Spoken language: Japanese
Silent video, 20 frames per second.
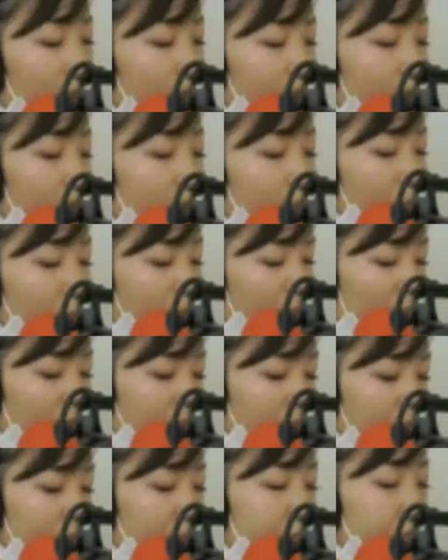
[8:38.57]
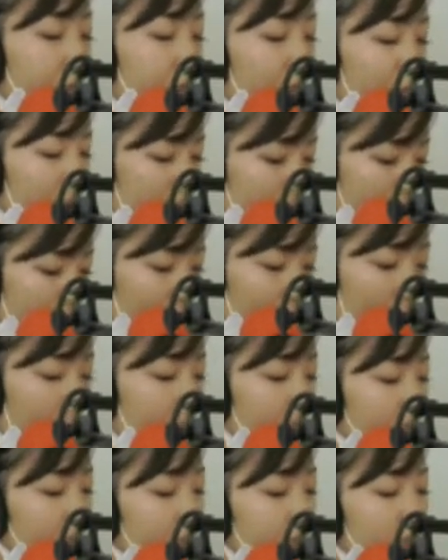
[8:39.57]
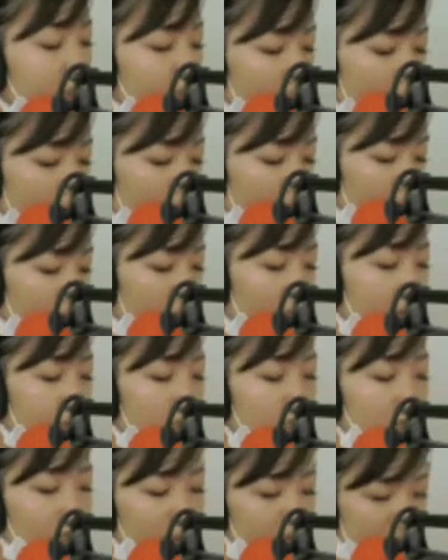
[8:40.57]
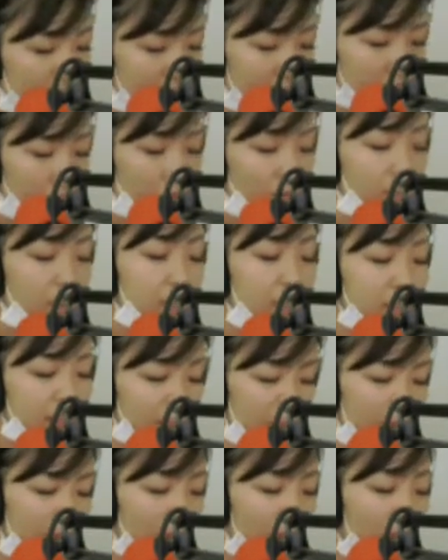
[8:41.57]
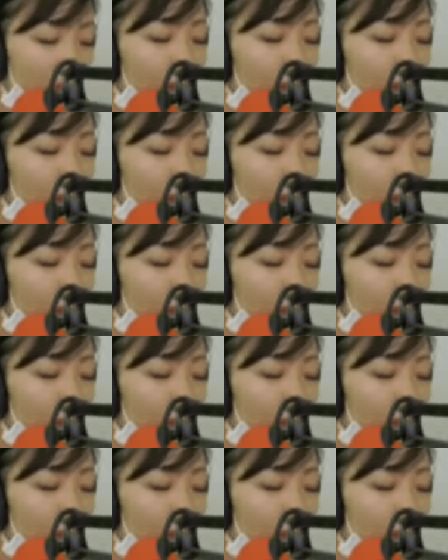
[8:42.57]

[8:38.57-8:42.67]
誰もが自分らしく安心して暮らせる街を目指し